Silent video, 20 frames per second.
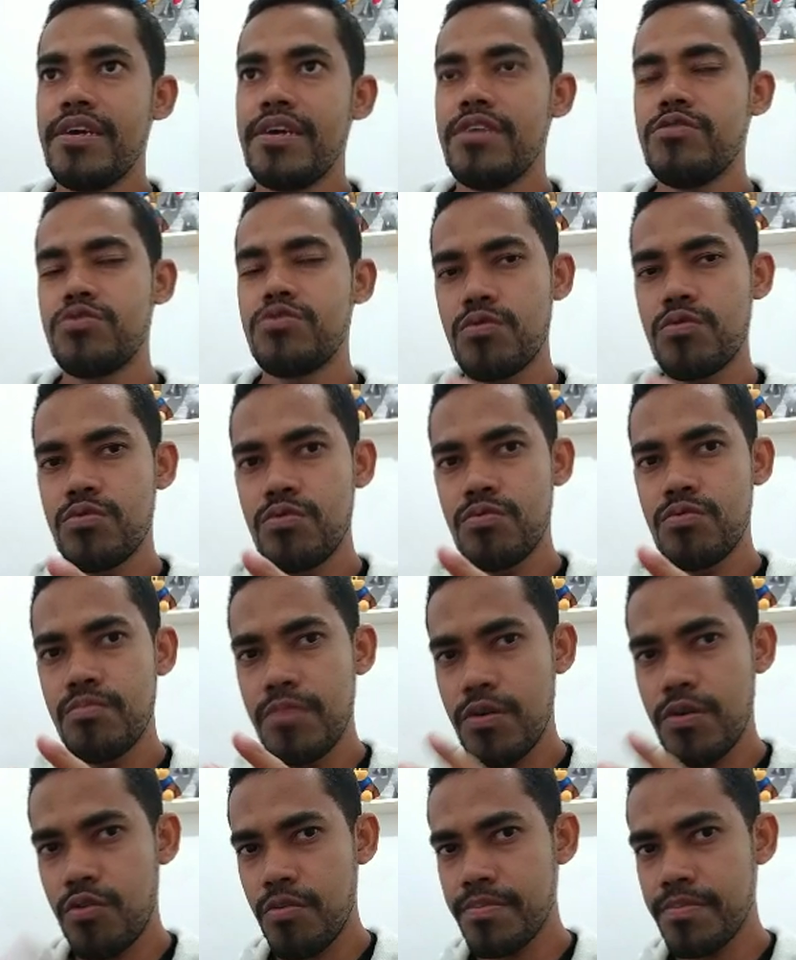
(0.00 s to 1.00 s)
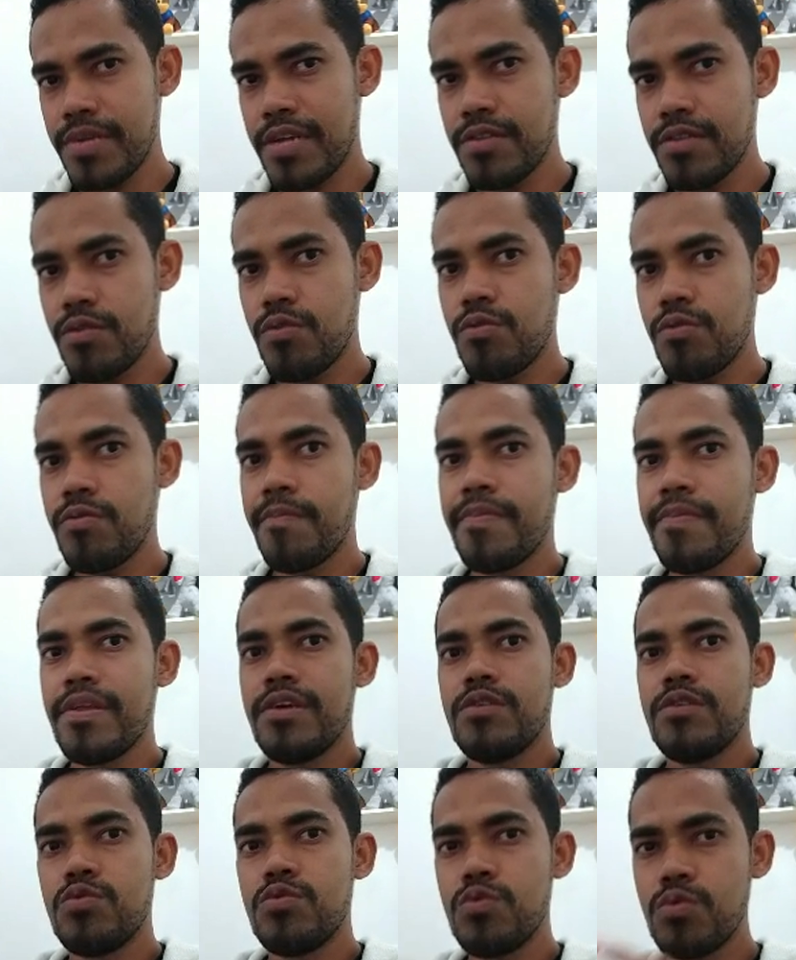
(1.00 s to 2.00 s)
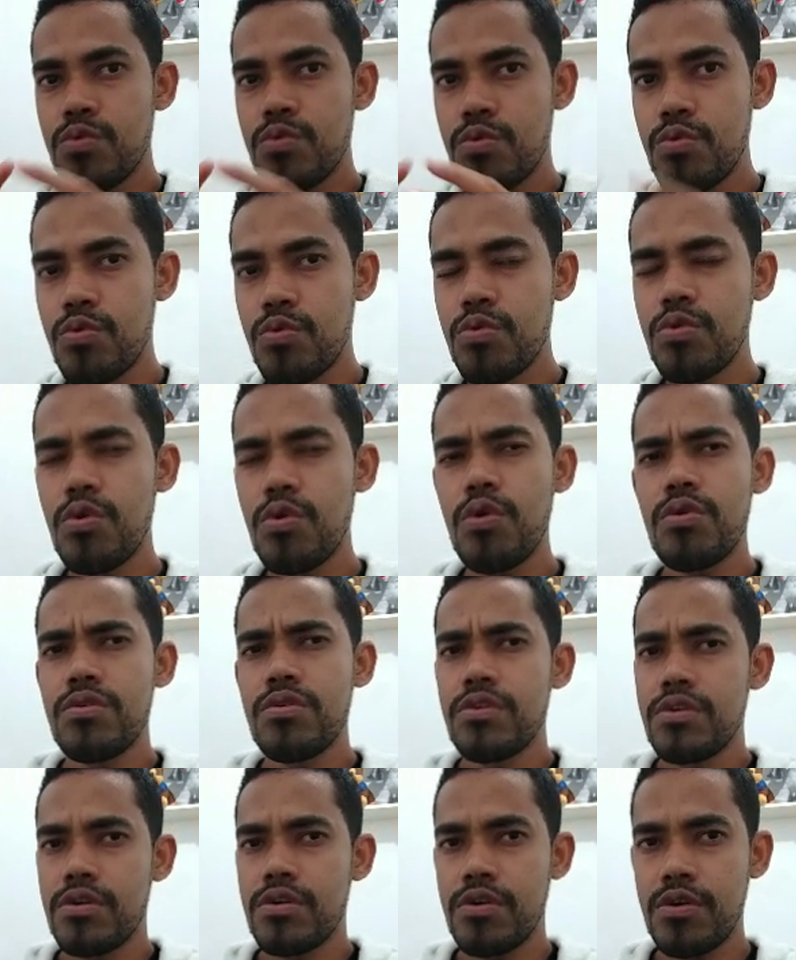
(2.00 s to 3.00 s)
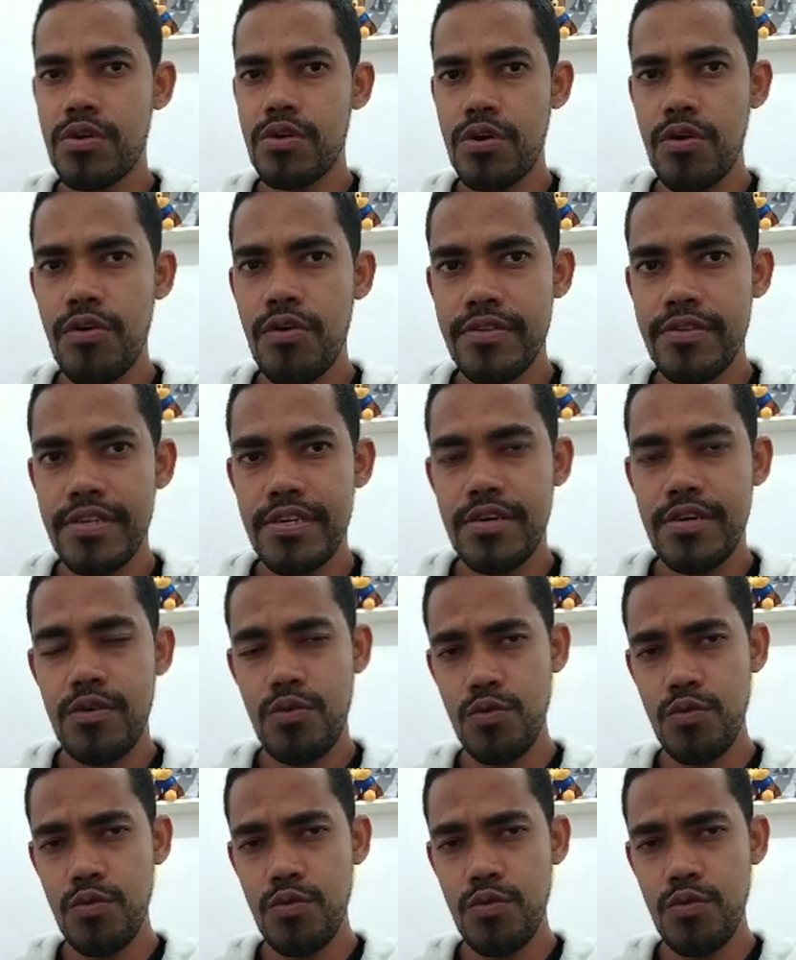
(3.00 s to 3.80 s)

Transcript: Eu estou no meu computador, no Google Chrome,